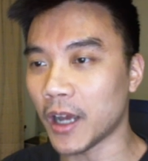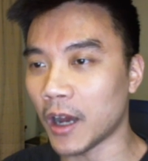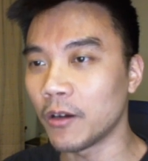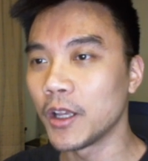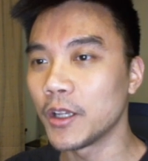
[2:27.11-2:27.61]

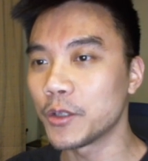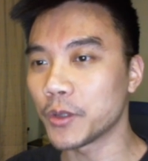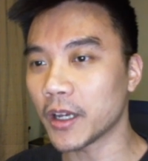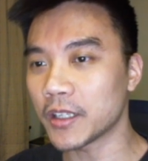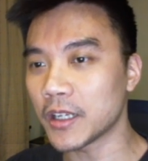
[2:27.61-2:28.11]
好，所
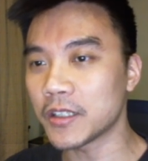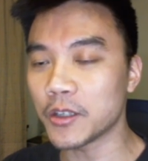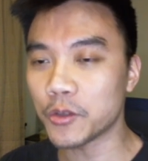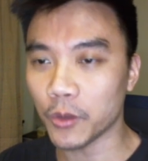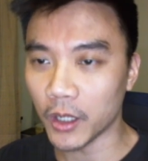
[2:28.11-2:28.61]
以他现在
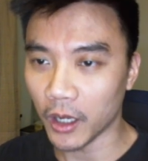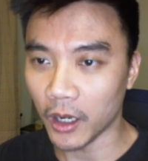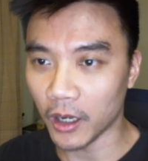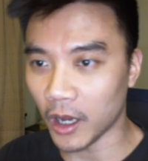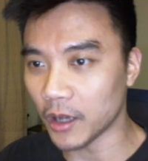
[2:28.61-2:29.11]
先说了
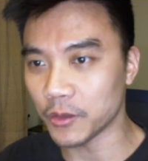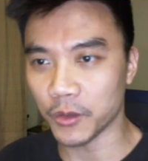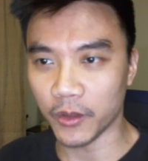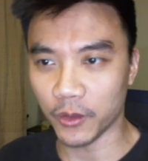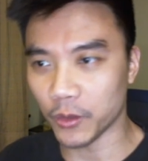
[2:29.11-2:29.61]
啊，
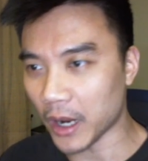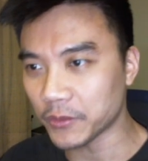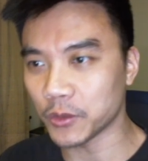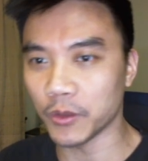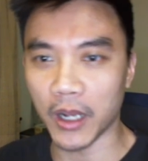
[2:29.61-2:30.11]
所以 Good
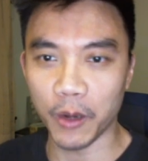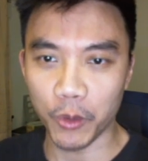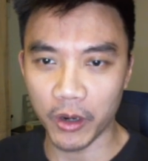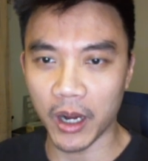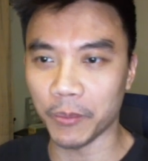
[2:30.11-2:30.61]
afternoon
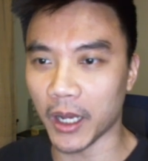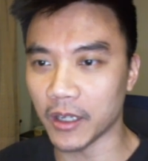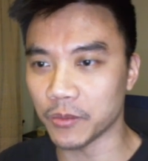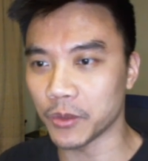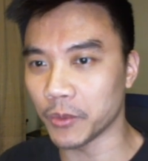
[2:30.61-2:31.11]
啊，Welcome 啊，
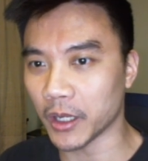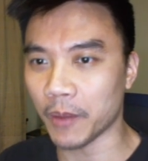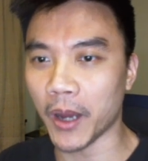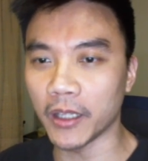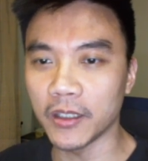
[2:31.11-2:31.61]
什么什么
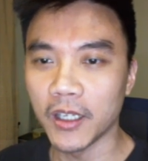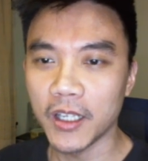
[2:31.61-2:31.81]
干嘛的，